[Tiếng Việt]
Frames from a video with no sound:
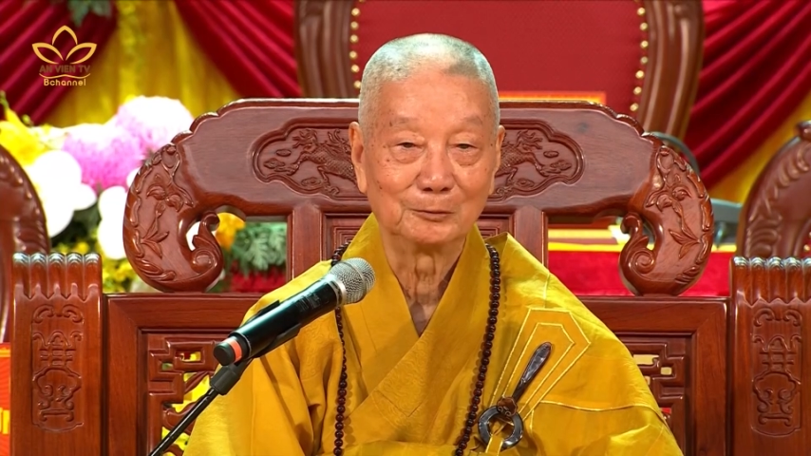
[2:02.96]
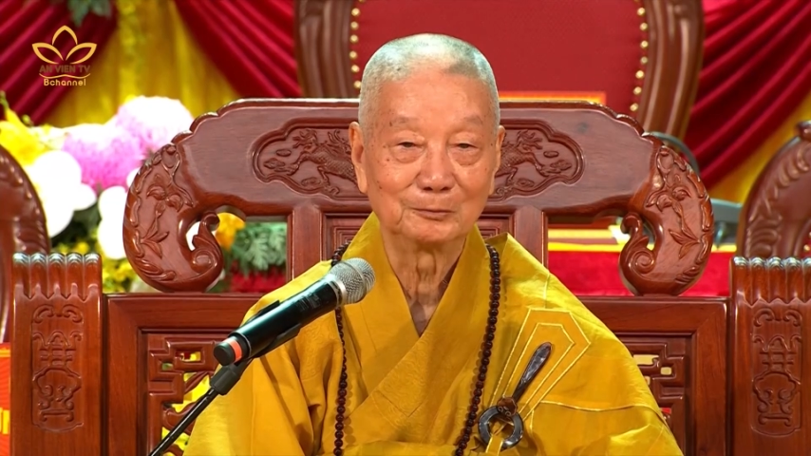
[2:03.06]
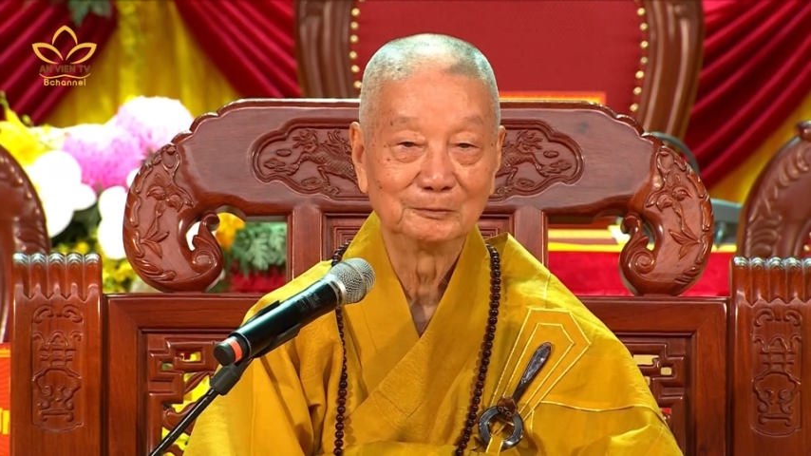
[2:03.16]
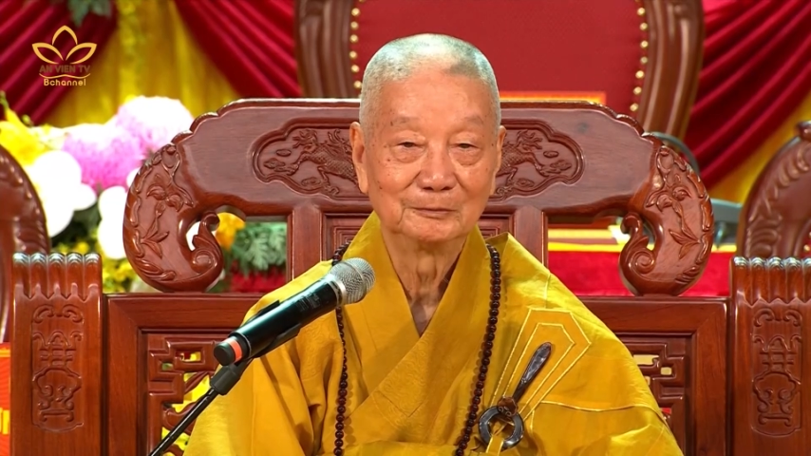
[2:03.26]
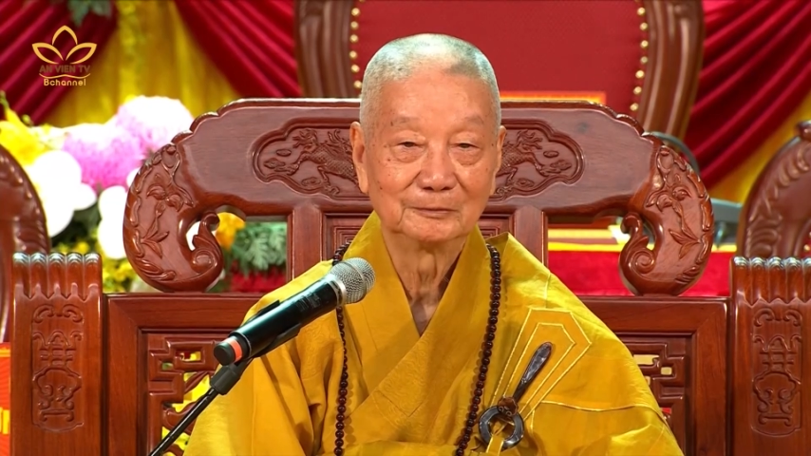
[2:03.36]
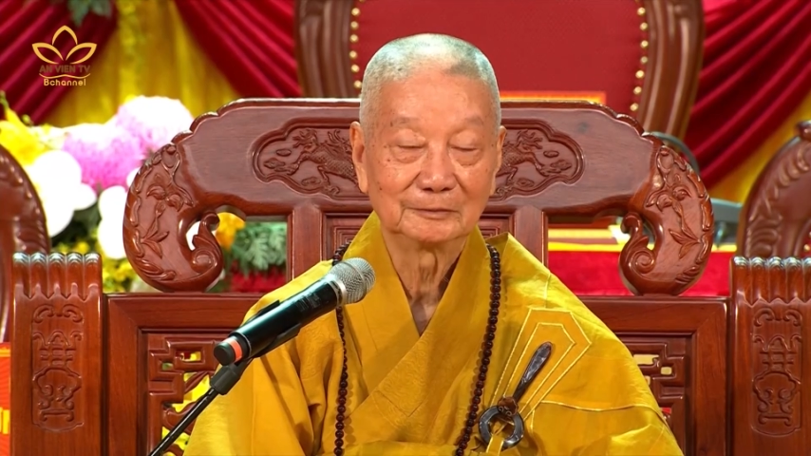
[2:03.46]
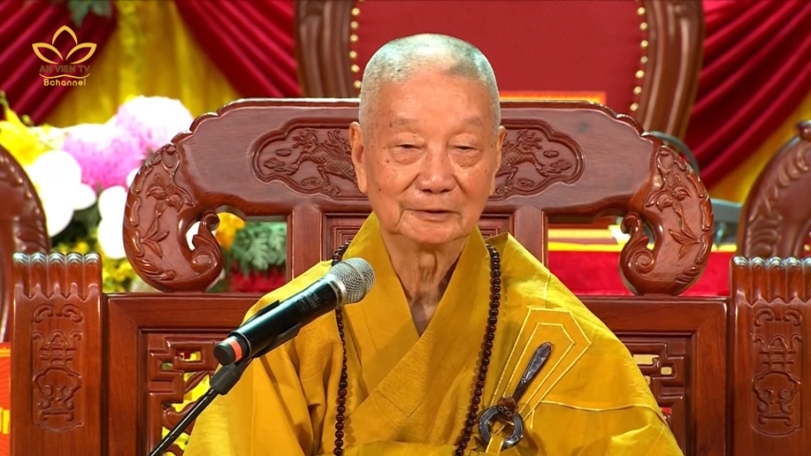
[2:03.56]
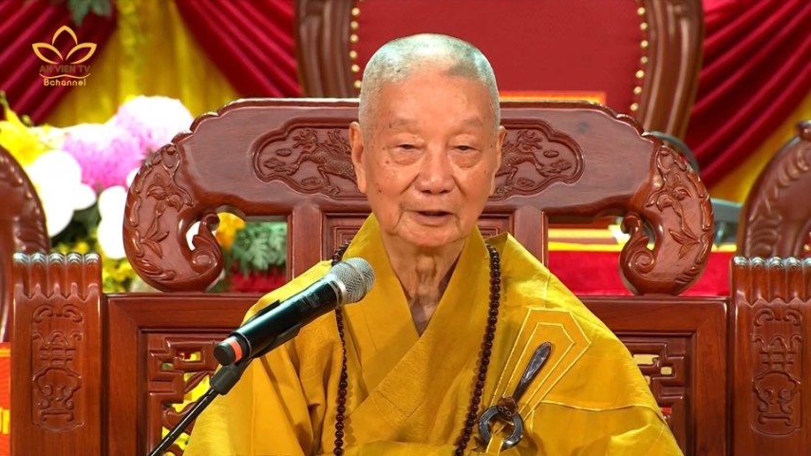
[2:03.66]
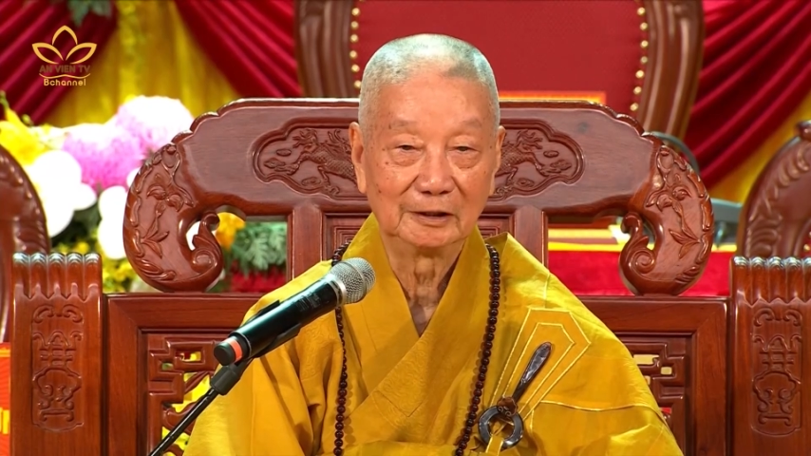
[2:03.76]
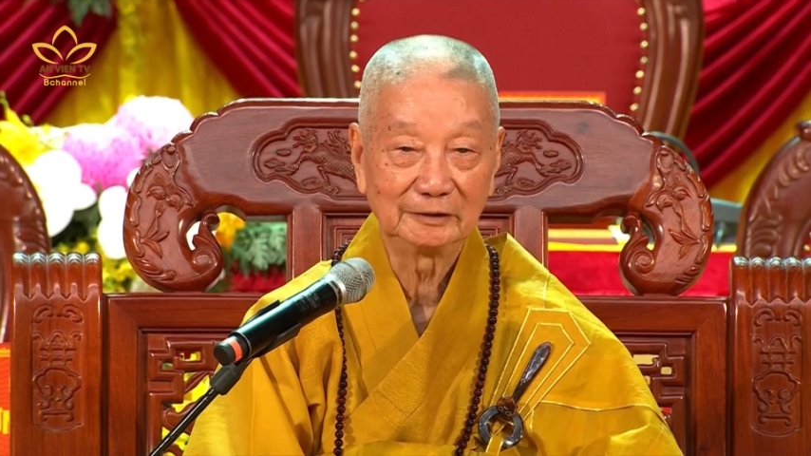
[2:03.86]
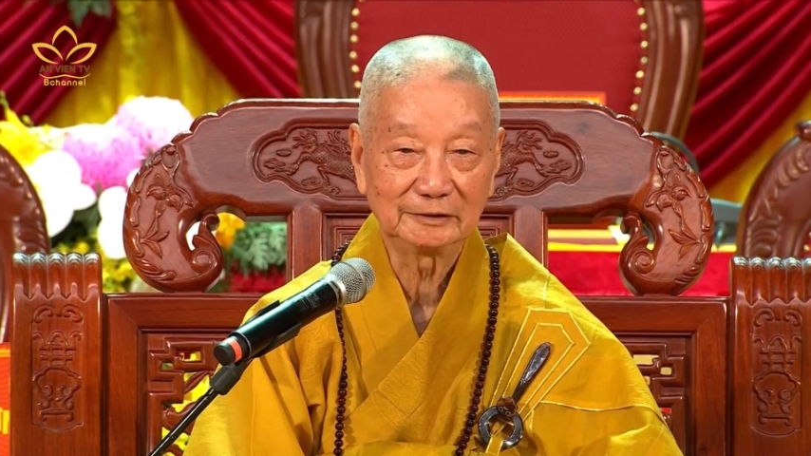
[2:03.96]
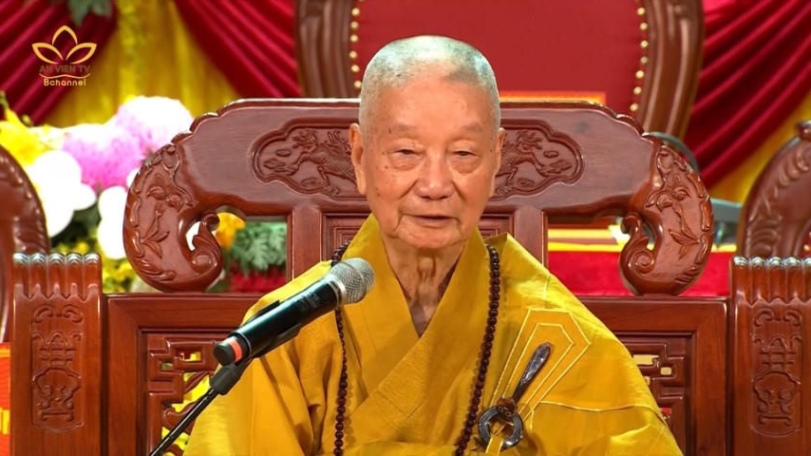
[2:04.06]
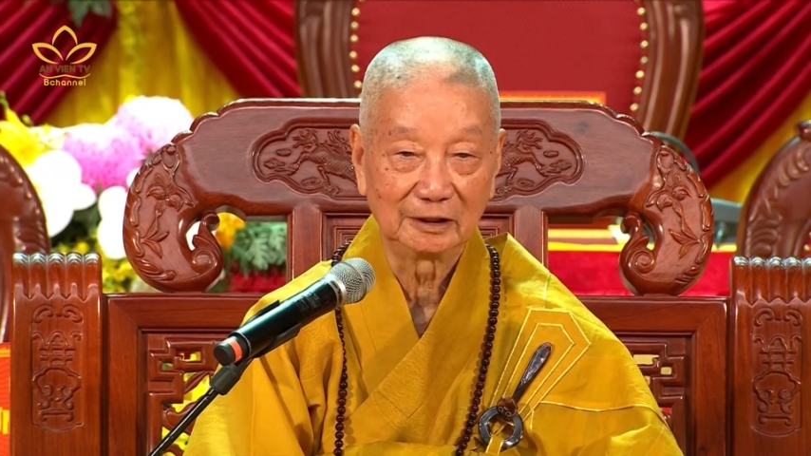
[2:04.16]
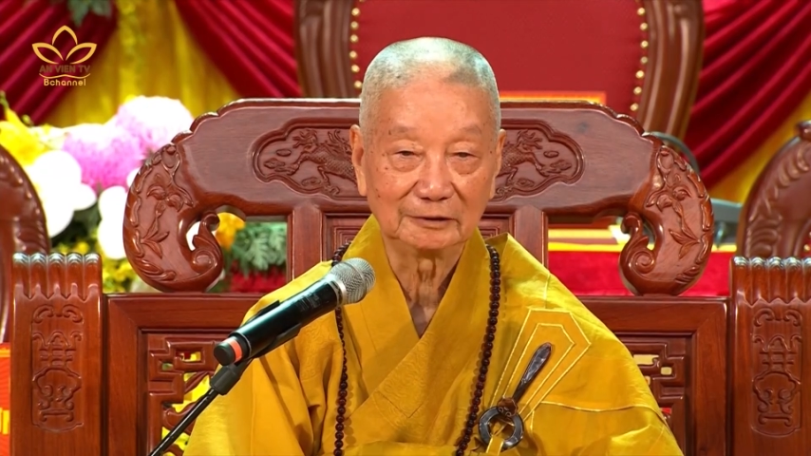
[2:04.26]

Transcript: khắc phục để